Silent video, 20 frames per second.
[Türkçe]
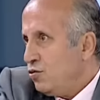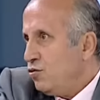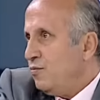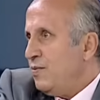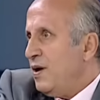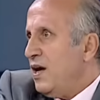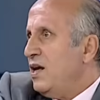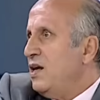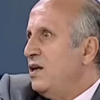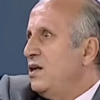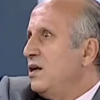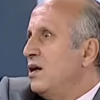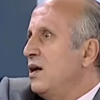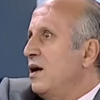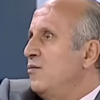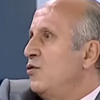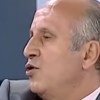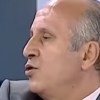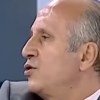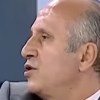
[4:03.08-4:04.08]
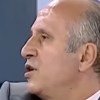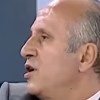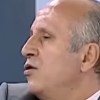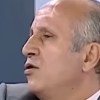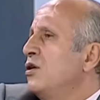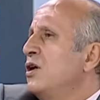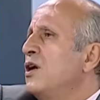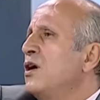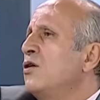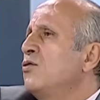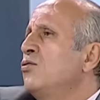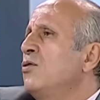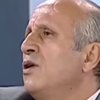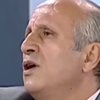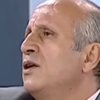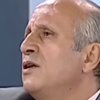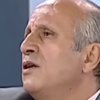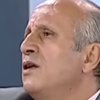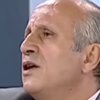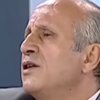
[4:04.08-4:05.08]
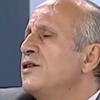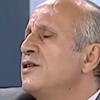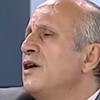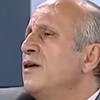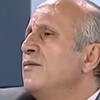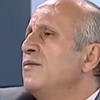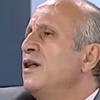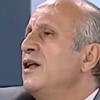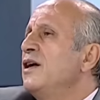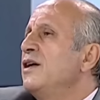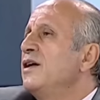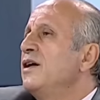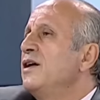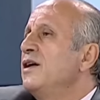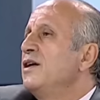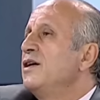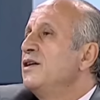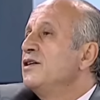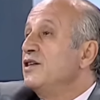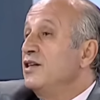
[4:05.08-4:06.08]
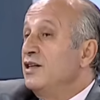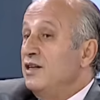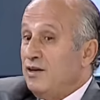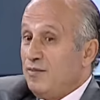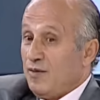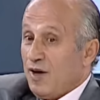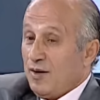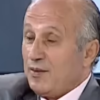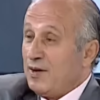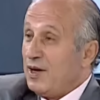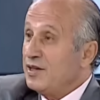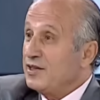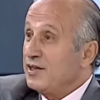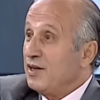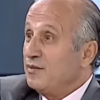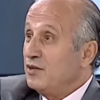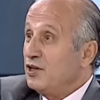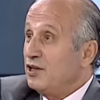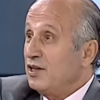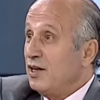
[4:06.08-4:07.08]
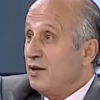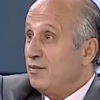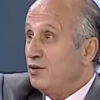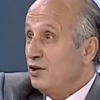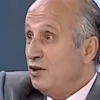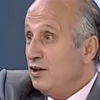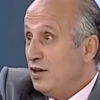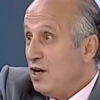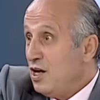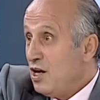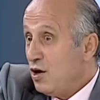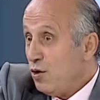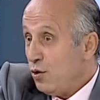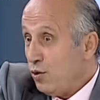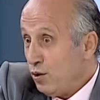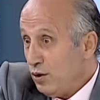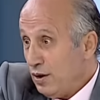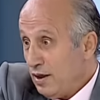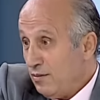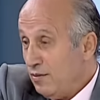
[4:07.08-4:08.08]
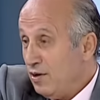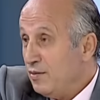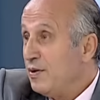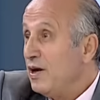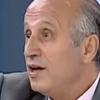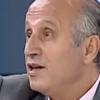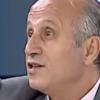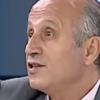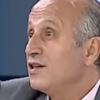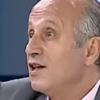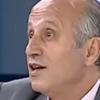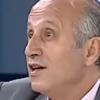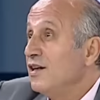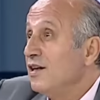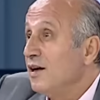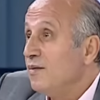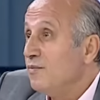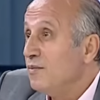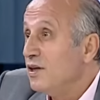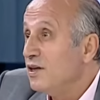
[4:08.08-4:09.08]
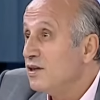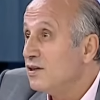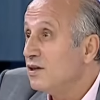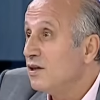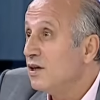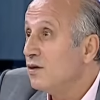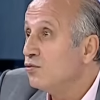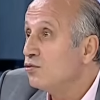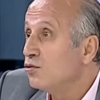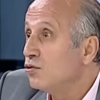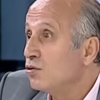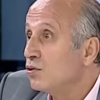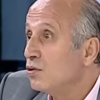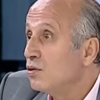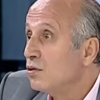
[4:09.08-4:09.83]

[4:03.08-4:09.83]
Çünkü beyin yıkama ocağı olarak kullandılar camileri. Şimdi İmam-ı Azam kitabının önemli bahislerinden birisi de budur.